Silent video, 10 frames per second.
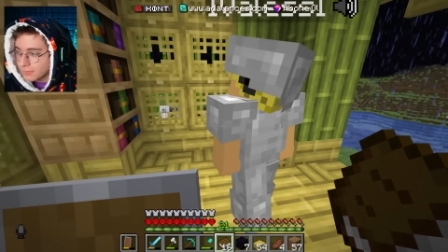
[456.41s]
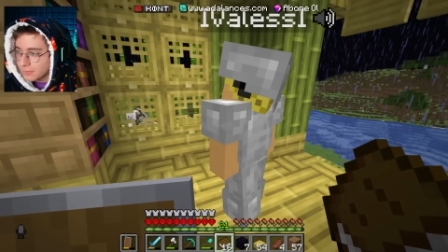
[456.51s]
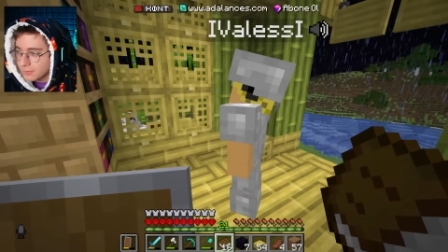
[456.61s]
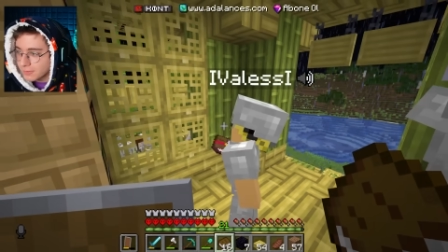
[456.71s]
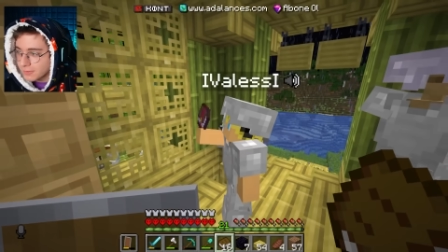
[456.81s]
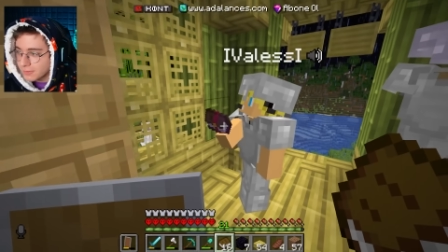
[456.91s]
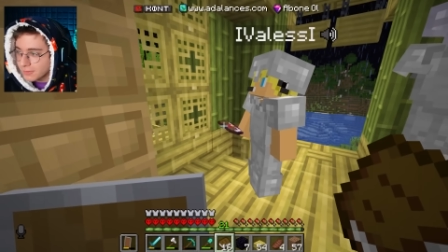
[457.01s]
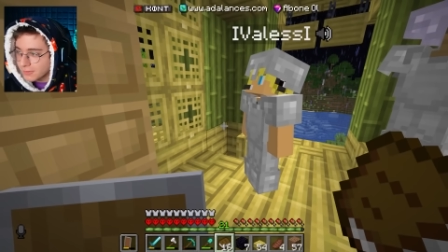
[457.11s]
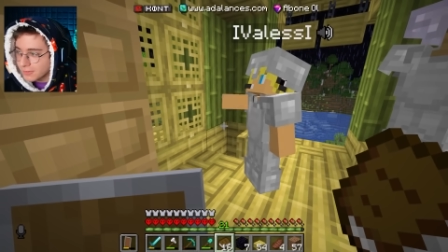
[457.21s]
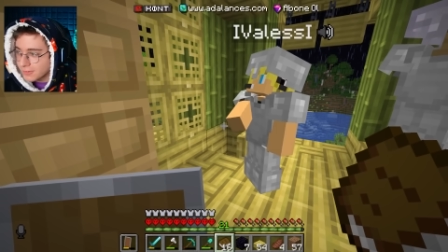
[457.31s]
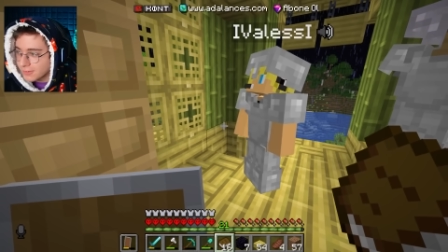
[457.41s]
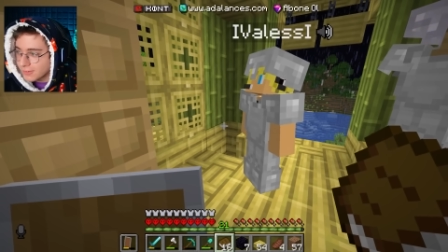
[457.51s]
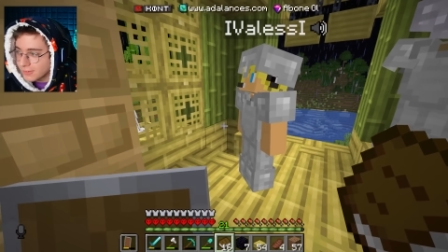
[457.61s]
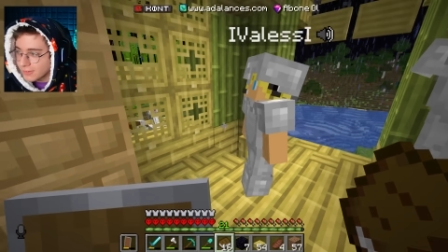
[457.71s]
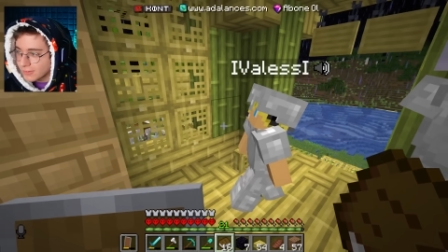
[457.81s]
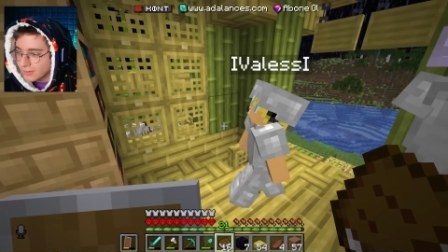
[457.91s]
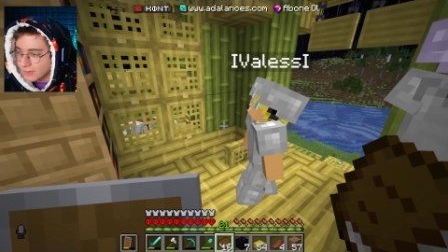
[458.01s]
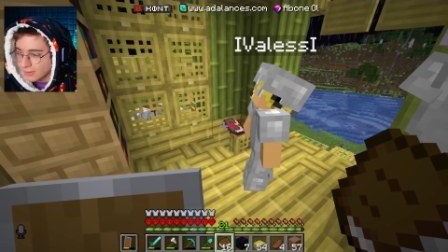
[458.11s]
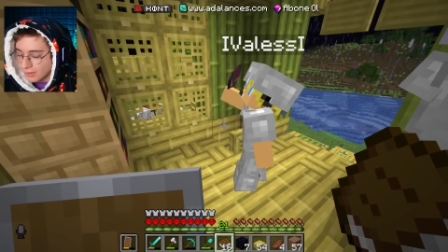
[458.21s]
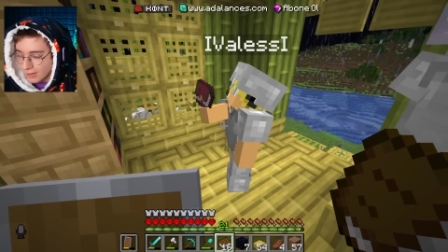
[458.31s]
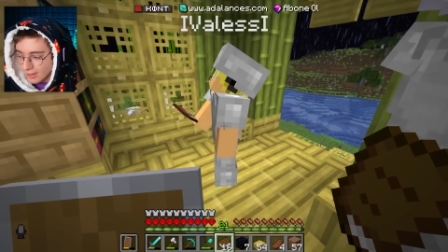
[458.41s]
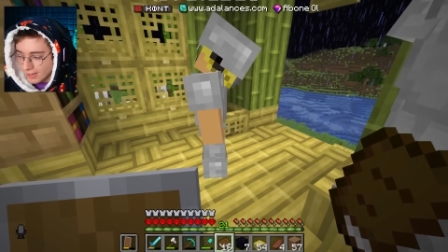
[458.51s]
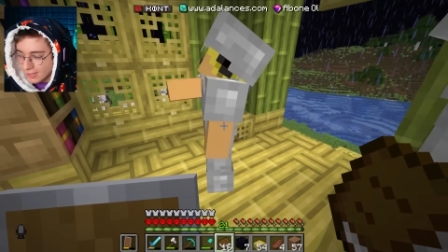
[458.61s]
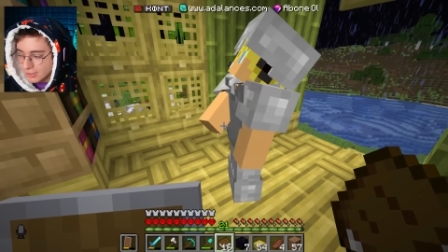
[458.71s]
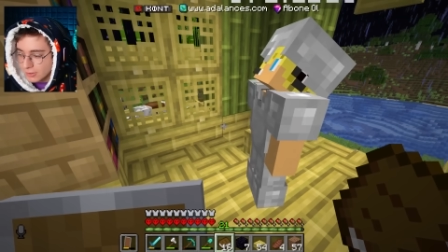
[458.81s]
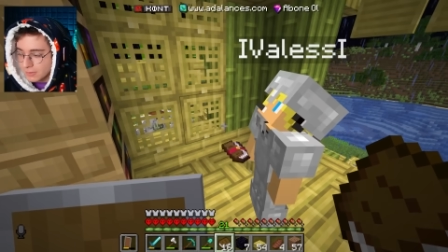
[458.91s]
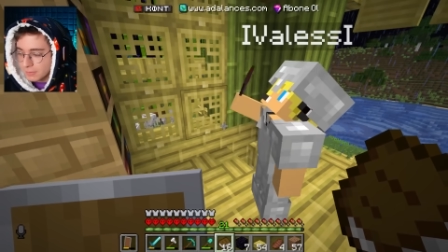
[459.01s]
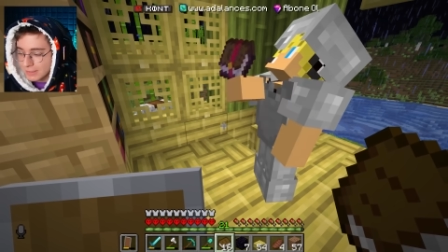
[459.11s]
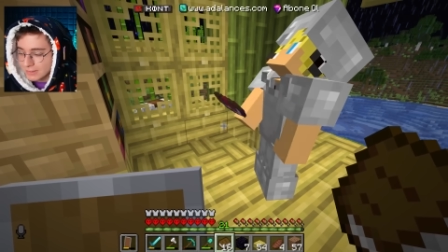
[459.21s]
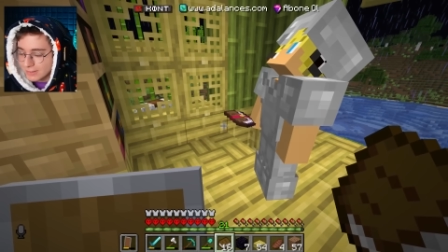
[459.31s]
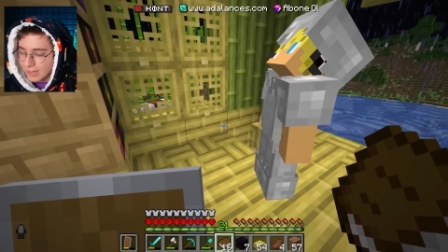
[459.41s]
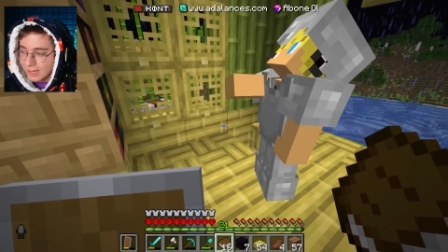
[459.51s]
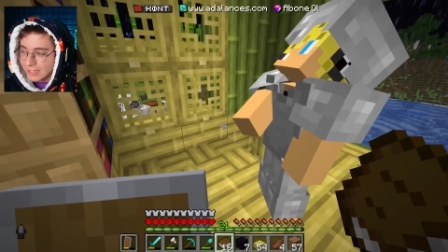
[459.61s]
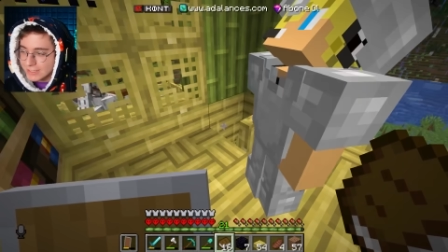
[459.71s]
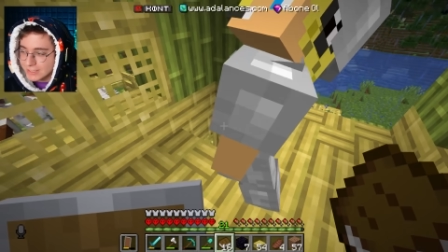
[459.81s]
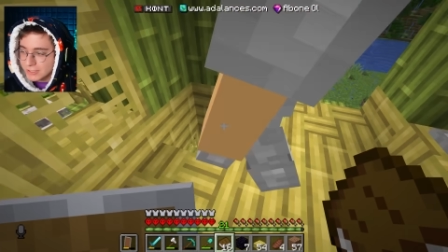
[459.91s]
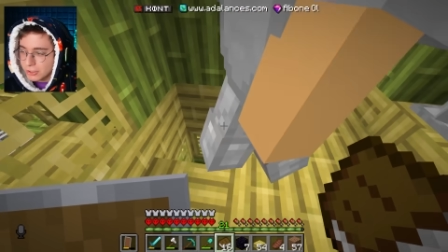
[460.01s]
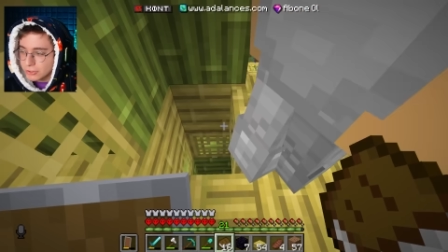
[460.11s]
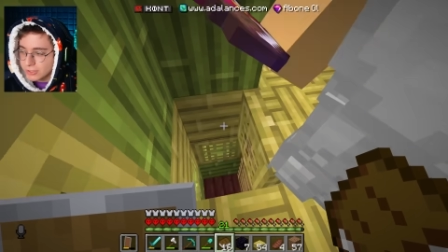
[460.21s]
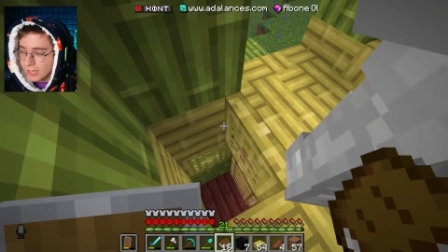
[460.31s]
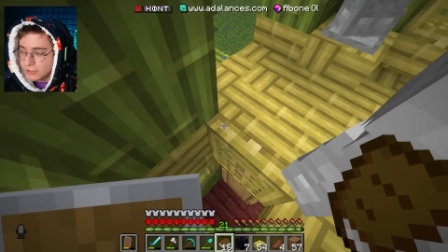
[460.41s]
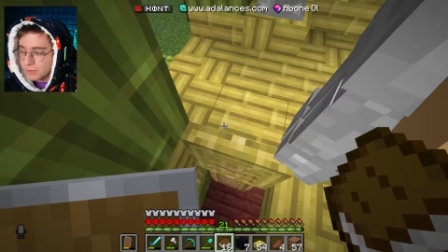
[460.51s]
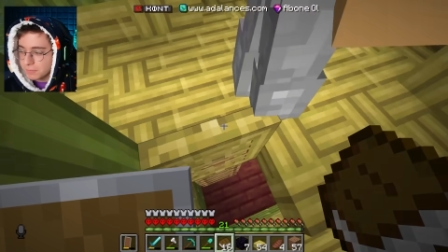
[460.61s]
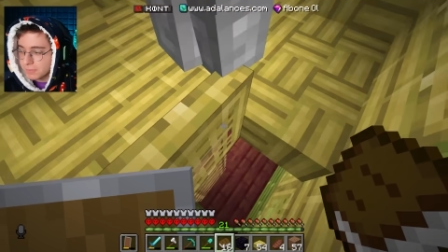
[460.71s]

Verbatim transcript: bu Bookshelf'e böyle bir şey mi geldi? Aha. Bak daha iyisini göstereceğim. Oha.